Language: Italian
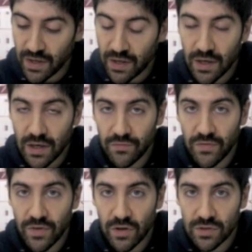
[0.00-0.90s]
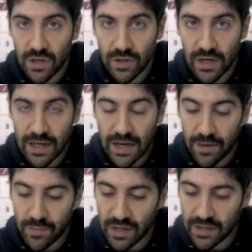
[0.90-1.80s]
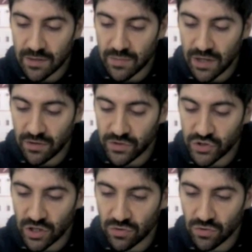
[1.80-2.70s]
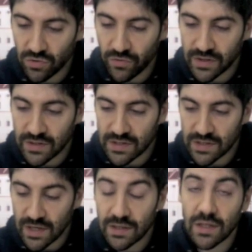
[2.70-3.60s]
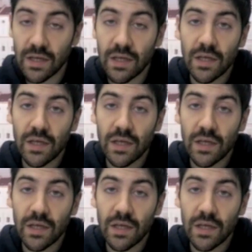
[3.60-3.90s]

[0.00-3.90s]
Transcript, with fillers: eh, vive lontano dalla Calabria dal 1997.